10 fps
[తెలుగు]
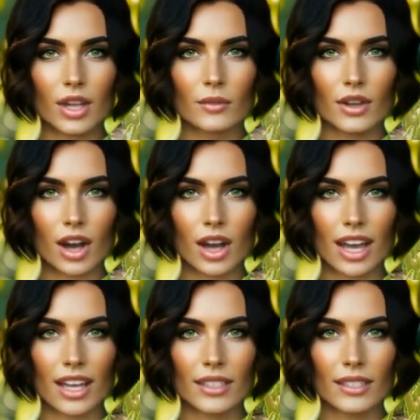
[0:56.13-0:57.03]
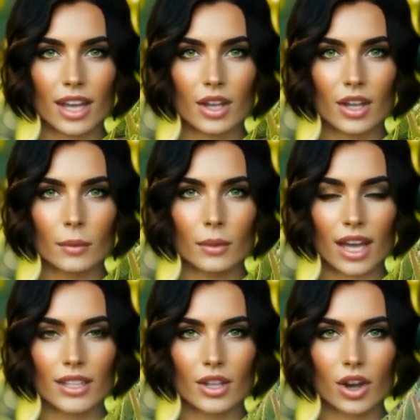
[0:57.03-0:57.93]
తిరిగి ఇంటికొచ్చాక
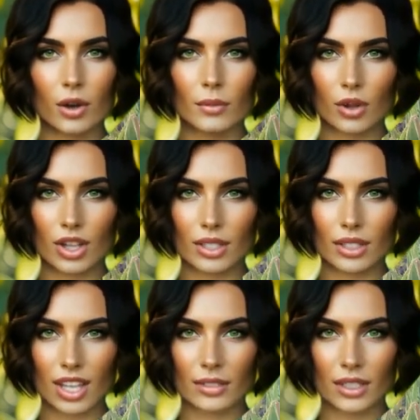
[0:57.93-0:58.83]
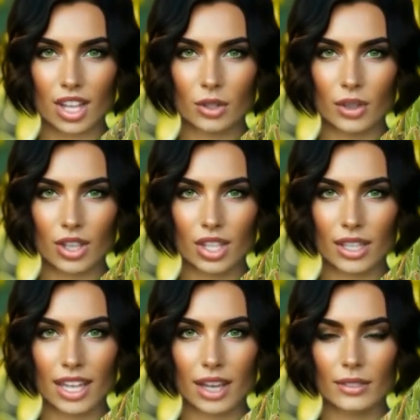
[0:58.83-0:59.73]
ముఖానికి రాసి ముదువుగా
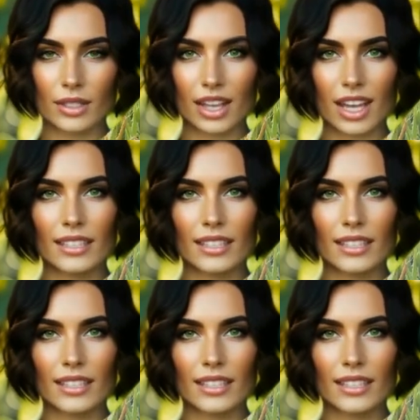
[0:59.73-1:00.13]
రుద్దాలి